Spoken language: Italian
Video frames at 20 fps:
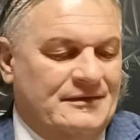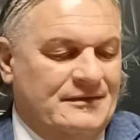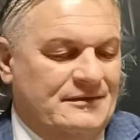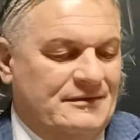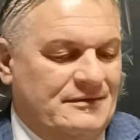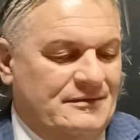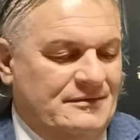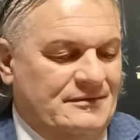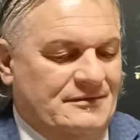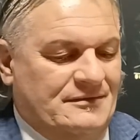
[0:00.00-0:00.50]

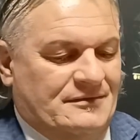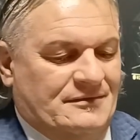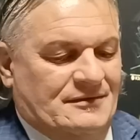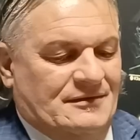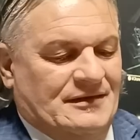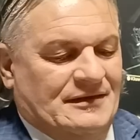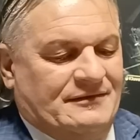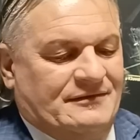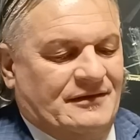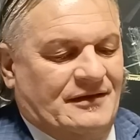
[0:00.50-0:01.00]
eh,
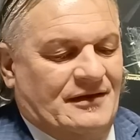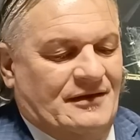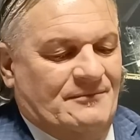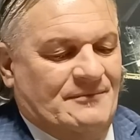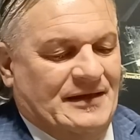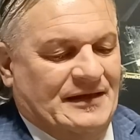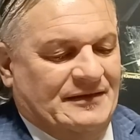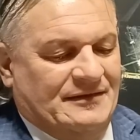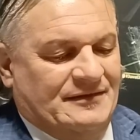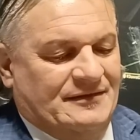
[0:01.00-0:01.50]

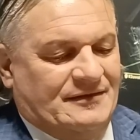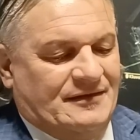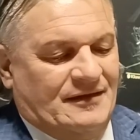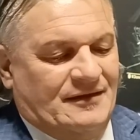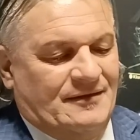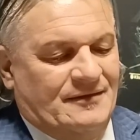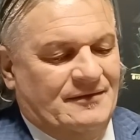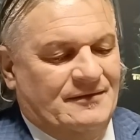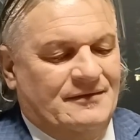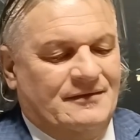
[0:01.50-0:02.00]

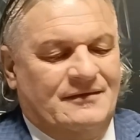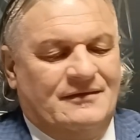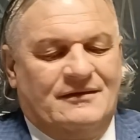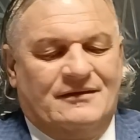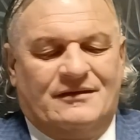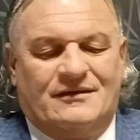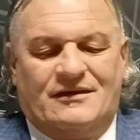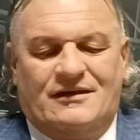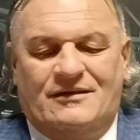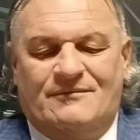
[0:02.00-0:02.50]
letteralmente
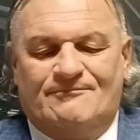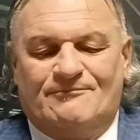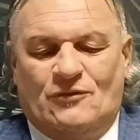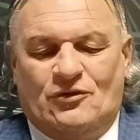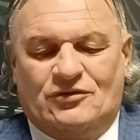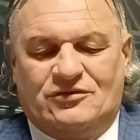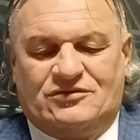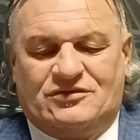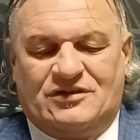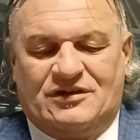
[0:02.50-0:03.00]
in
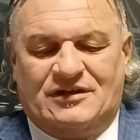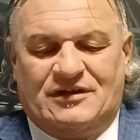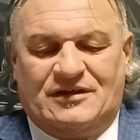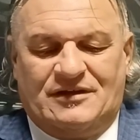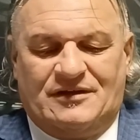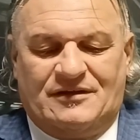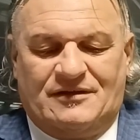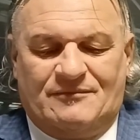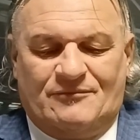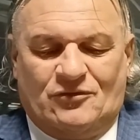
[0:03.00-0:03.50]

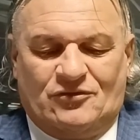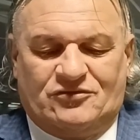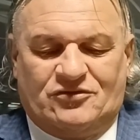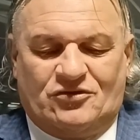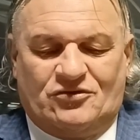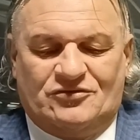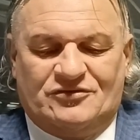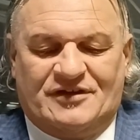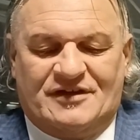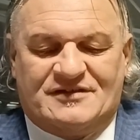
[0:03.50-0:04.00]
molti, molti
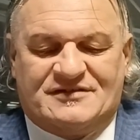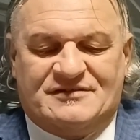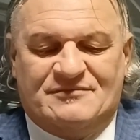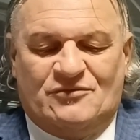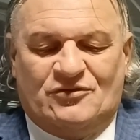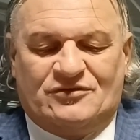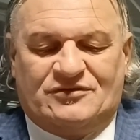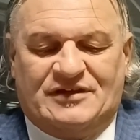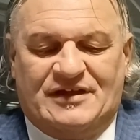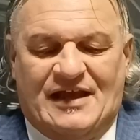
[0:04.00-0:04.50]
contesti,
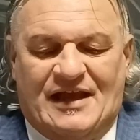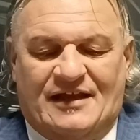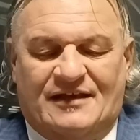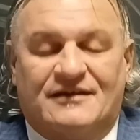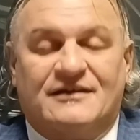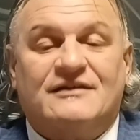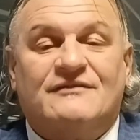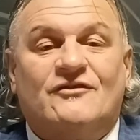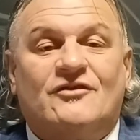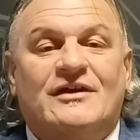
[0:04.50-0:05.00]
molti
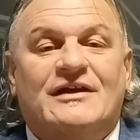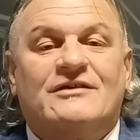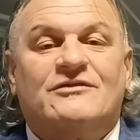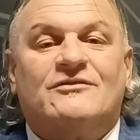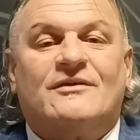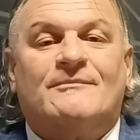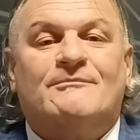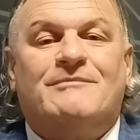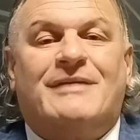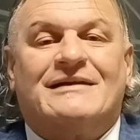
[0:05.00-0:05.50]
anni,
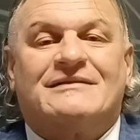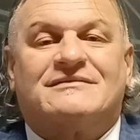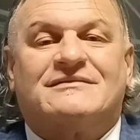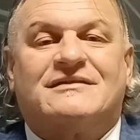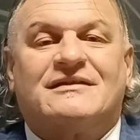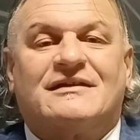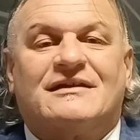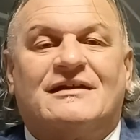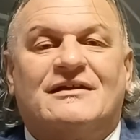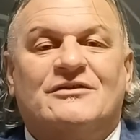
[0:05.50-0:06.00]
volendo
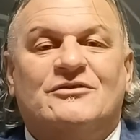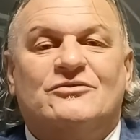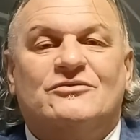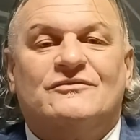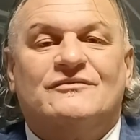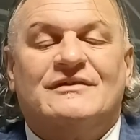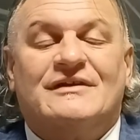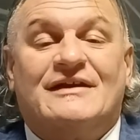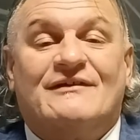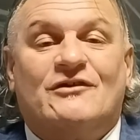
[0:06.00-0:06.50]
abbattere la
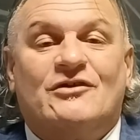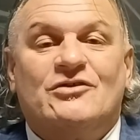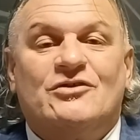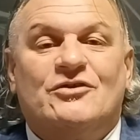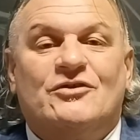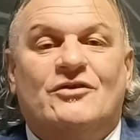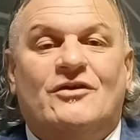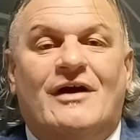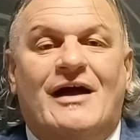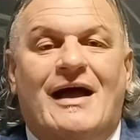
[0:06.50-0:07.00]
Juventus la
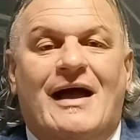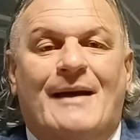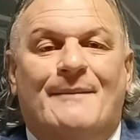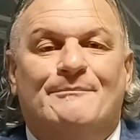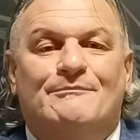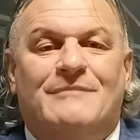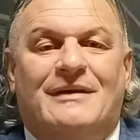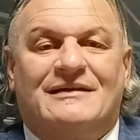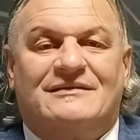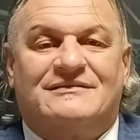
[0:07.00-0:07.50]
vogliono
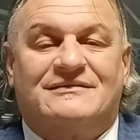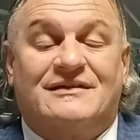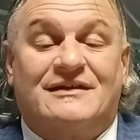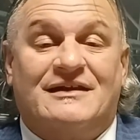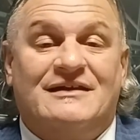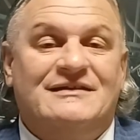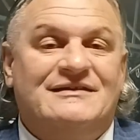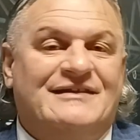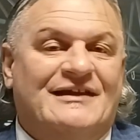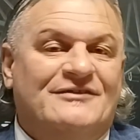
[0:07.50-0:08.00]

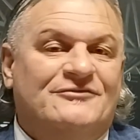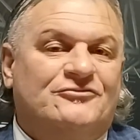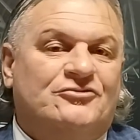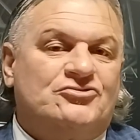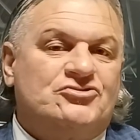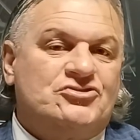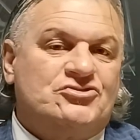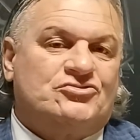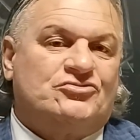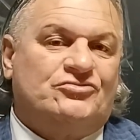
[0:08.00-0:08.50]
abbattere. Intanto
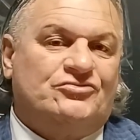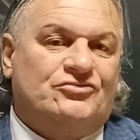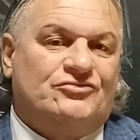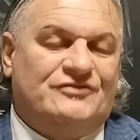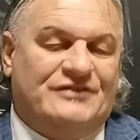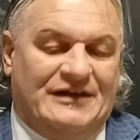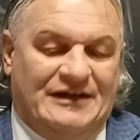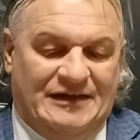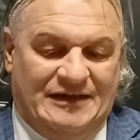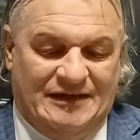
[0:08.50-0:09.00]
ci sono
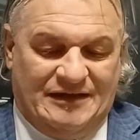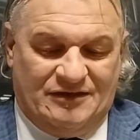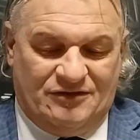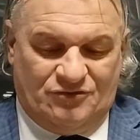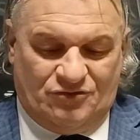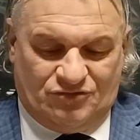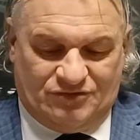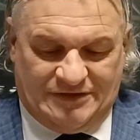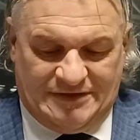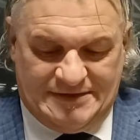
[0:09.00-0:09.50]
delle
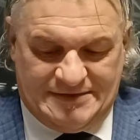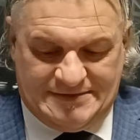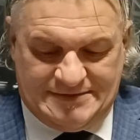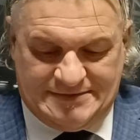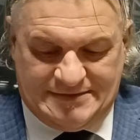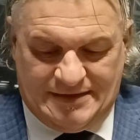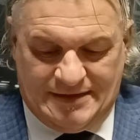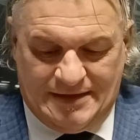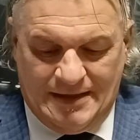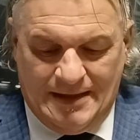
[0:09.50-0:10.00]

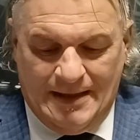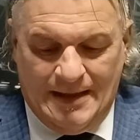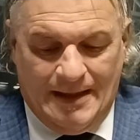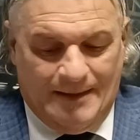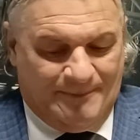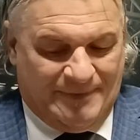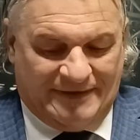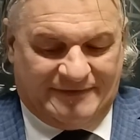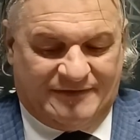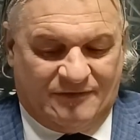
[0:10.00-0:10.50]
notizie. A
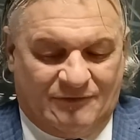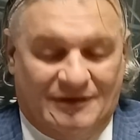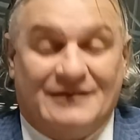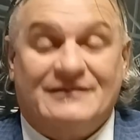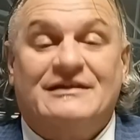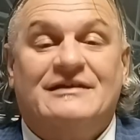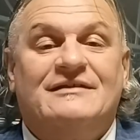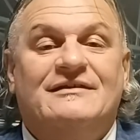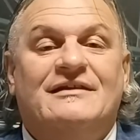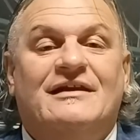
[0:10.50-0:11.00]
parte quella
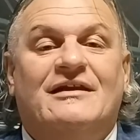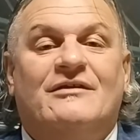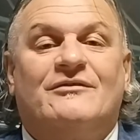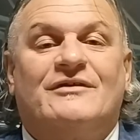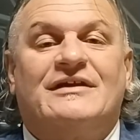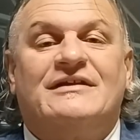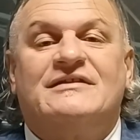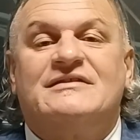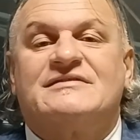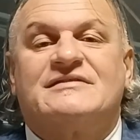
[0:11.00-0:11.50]
de,
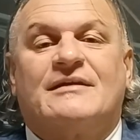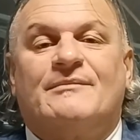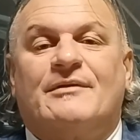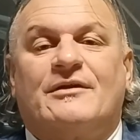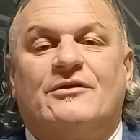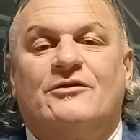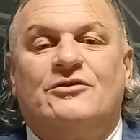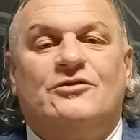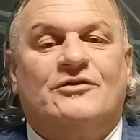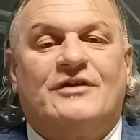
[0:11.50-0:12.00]
dell'Auredis che
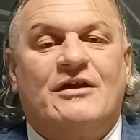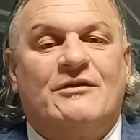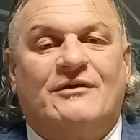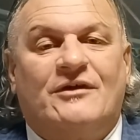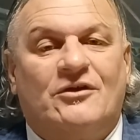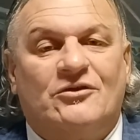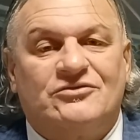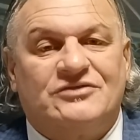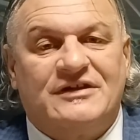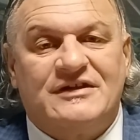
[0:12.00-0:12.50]
per noi non è
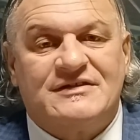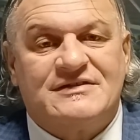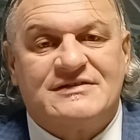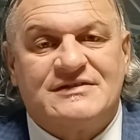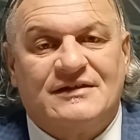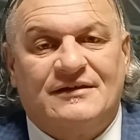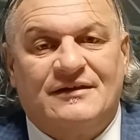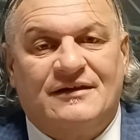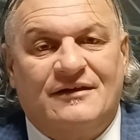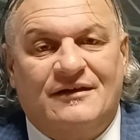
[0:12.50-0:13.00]
una
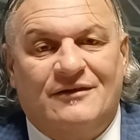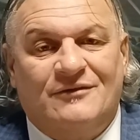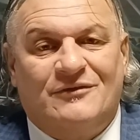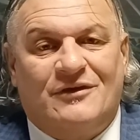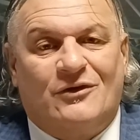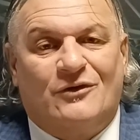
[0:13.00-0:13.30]
notizia, eh, è una